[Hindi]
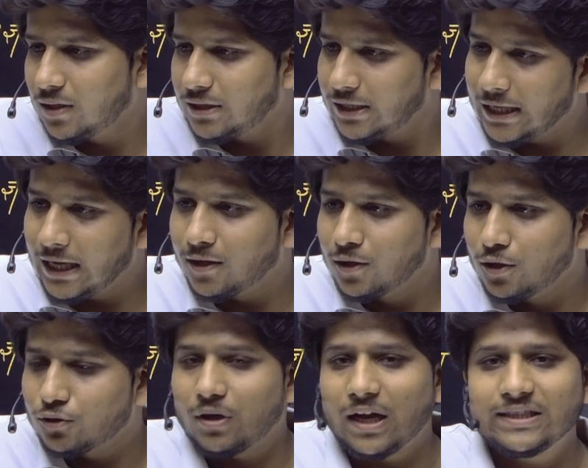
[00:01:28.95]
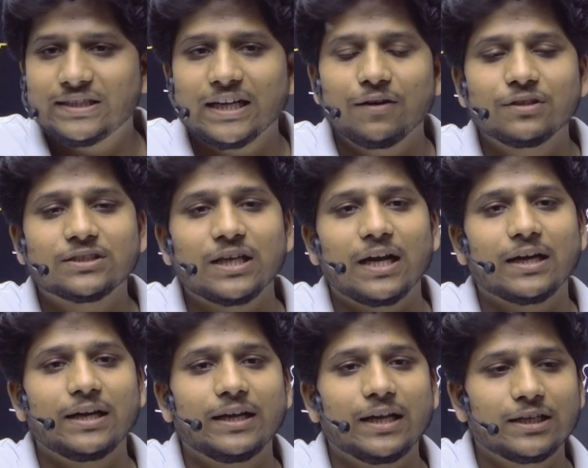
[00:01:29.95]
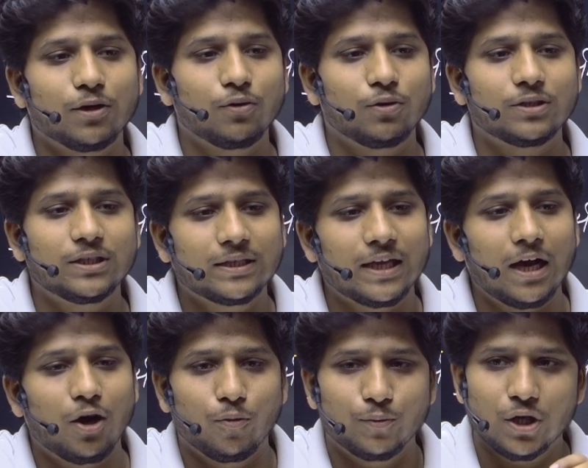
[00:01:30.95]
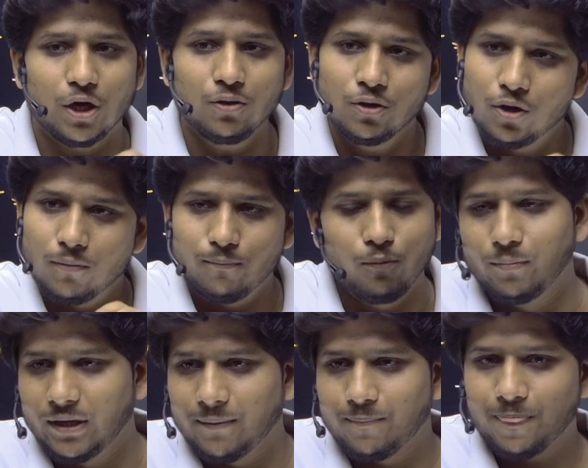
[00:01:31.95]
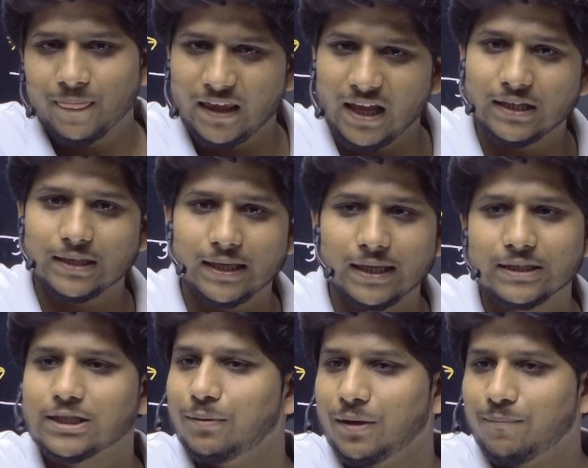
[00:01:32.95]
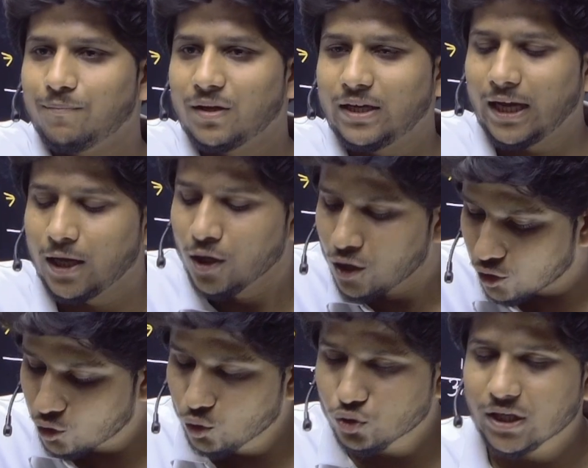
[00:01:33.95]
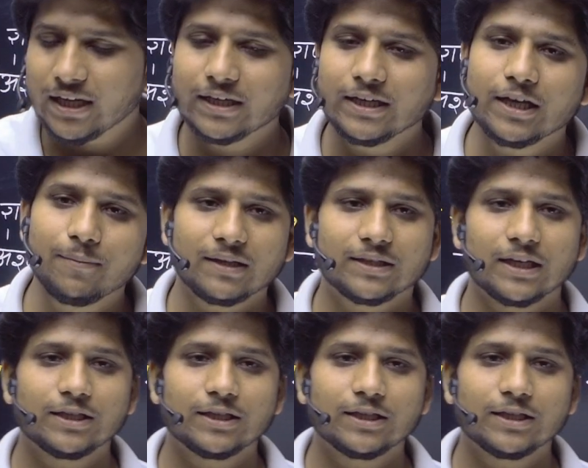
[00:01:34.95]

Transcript: ठीक है तो राज्य का विस्तार करने के लिए जरूरत होती थी क्या उपजाऊ भूमि याद रखेंगे सभी ठीक है दूसरा यज्ञ की बात करते